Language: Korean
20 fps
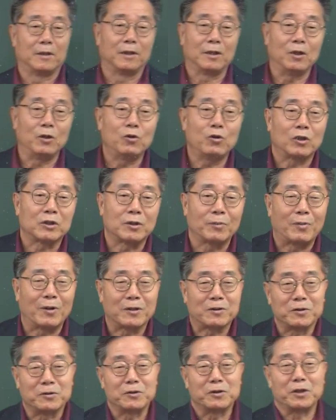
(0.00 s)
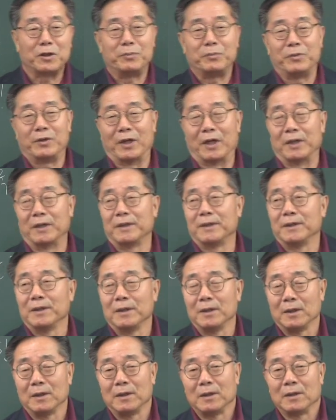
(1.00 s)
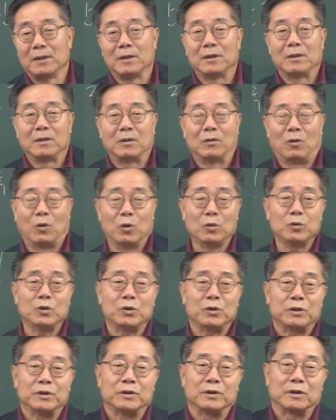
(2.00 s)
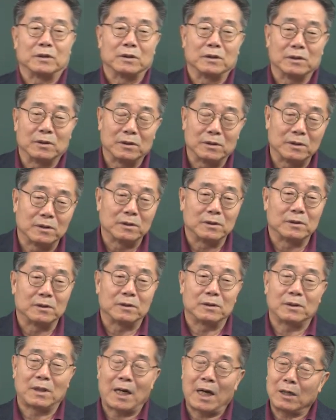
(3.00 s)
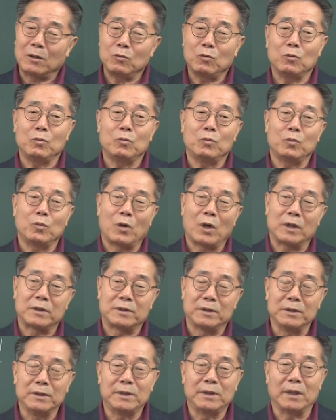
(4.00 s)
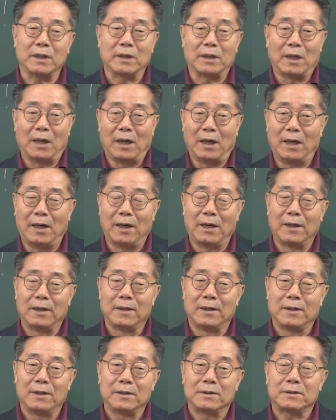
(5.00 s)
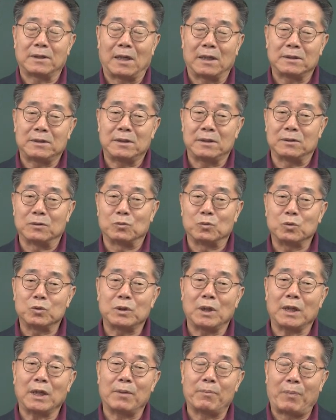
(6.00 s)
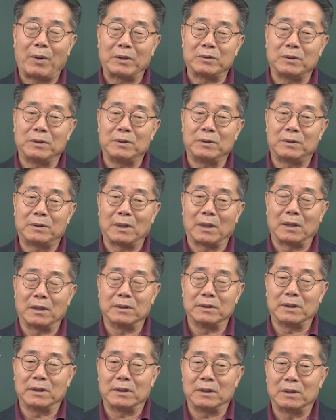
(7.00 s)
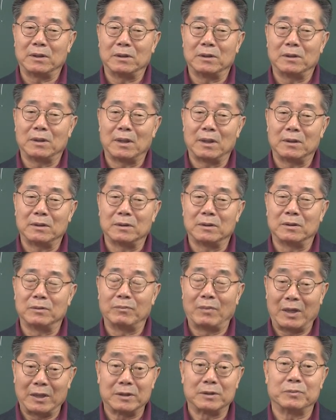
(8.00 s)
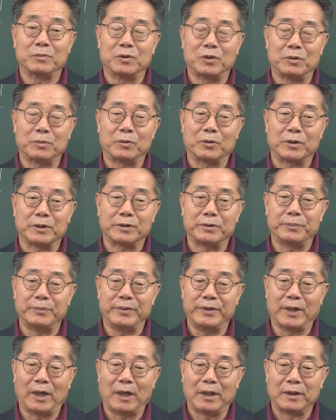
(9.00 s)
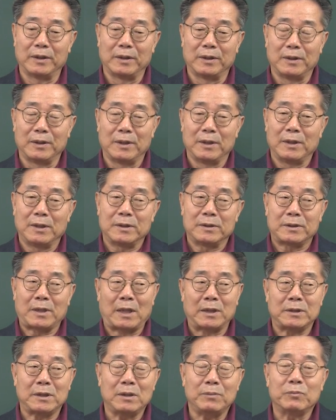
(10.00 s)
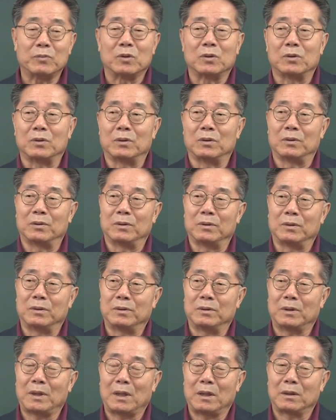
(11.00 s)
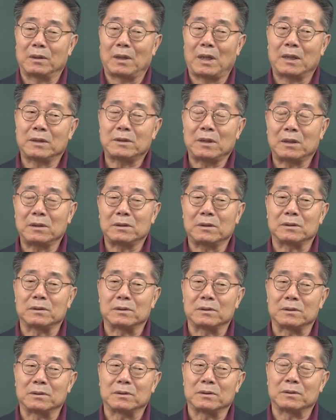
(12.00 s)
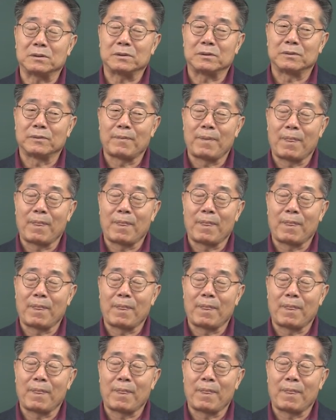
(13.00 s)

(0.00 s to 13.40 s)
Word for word: 인류학자 박정진입니다. 오늘은 그 한국 문화 전체가 사실 우상에 빠져 있다는 얘기를 어, 말씀드려보겠습니다. 사실 뭐 항상 그